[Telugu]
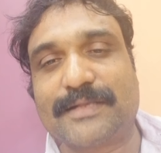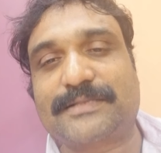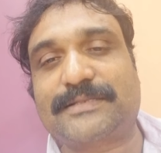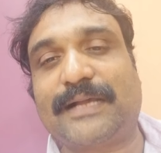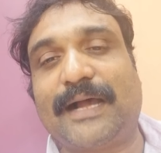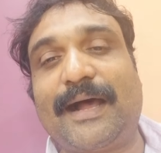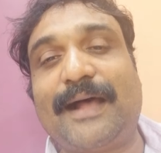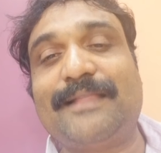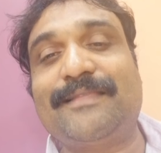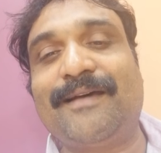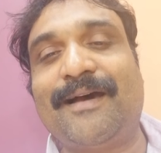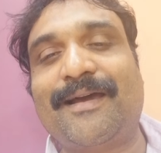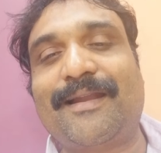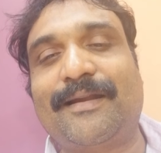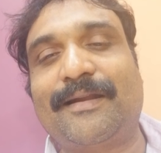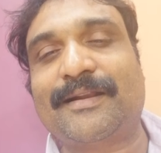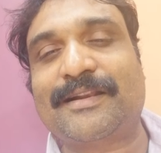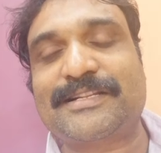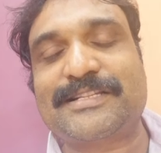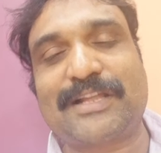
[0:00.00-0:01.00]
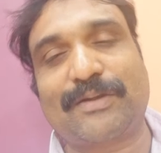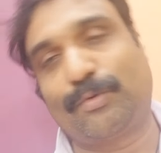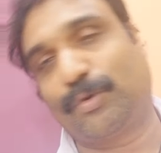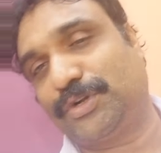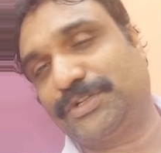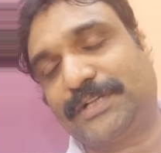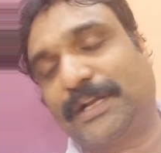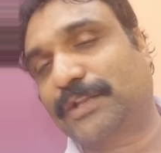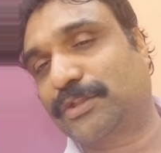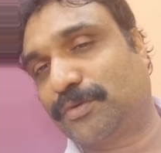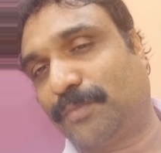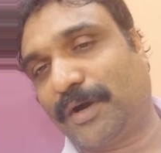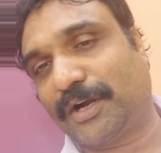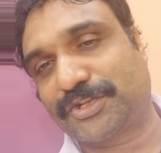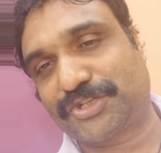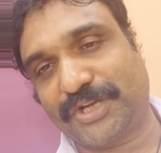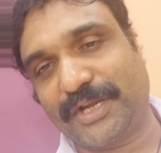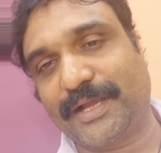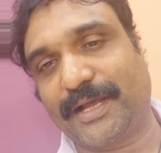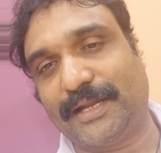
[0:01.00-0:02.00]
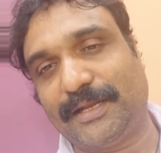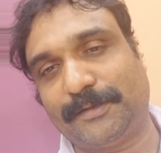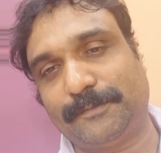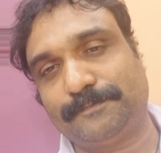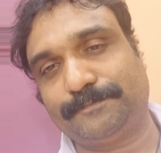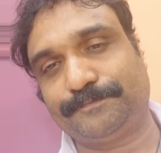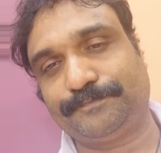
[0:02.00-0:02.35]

సాధారణ రిజర్వ్కు సర్దుబాటు చేయాలి